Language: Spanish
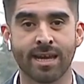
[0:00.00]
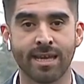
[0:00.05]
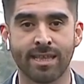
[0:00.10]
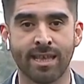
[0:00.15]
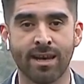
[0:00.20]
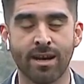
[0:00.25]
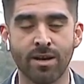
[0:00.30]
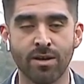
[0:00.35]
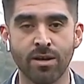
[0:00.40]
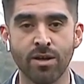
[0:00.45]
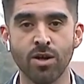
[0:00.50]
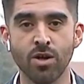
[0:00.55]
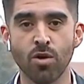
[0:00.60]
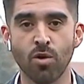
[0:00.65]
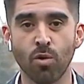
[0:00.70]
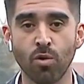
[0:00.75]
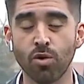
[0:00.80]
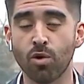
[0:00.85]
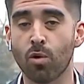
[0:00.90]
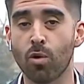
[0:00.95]
que tienen
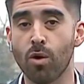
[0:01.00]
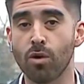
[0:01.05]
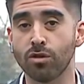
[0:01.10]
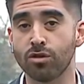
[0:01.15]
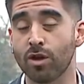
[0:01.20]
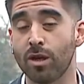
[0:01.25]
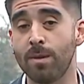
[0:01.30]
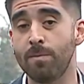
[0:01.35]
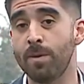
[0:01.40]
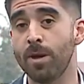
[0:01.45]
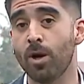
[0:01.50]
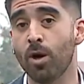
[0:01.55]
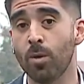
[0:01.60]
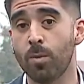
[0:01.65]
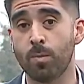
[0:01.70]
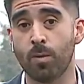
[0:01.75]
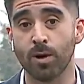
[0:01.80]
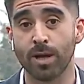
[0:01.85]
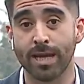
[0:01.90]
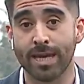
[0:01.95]
unos Juegos
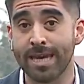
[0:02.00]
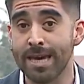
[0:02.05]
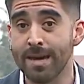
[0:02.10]
Olímpicos, por